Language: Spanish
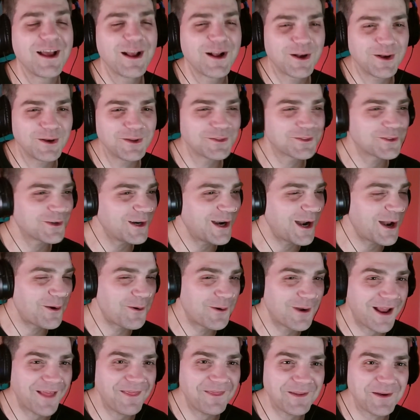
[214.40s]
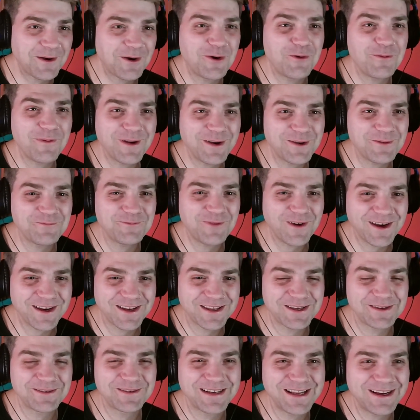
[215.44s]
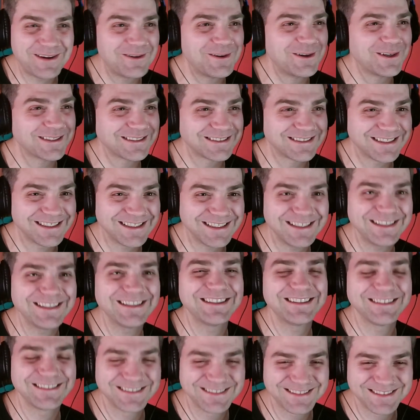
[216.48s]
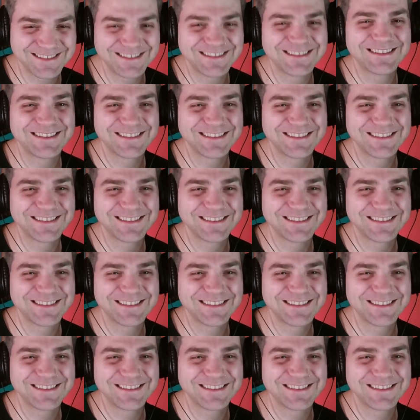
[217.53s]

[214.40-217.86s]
Controla el volante como mano en fangio, mira vos, eh. La ha